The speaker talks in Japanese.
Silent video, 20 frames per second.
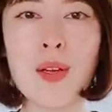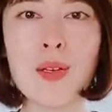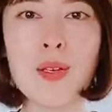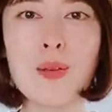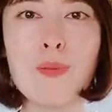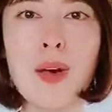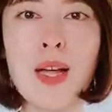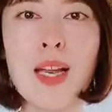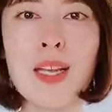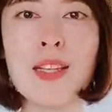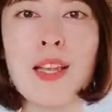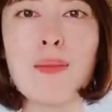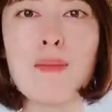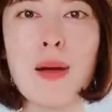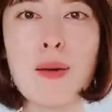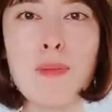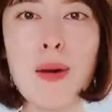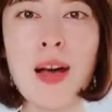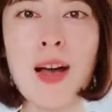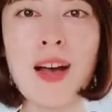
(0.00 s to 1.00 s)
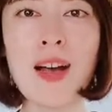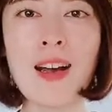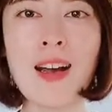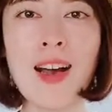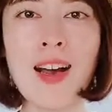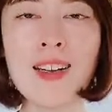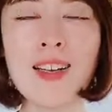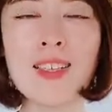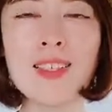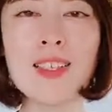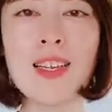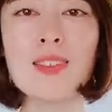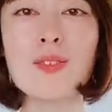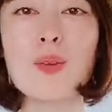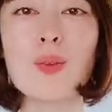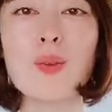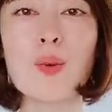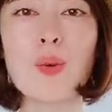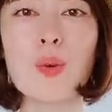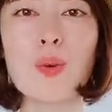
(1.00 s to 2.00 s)
生まれたまま赤ちゃん
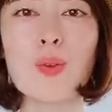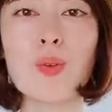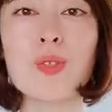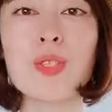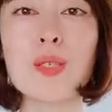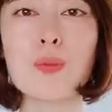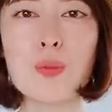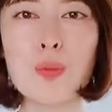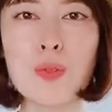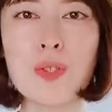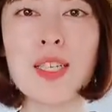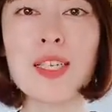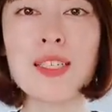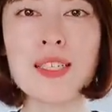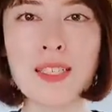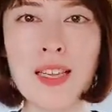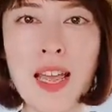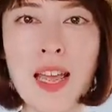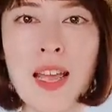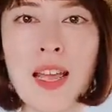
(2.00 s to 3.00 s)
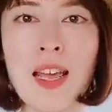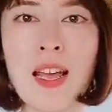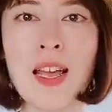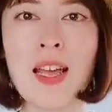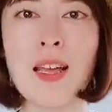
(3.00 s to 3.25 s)
の頃の自分ですね、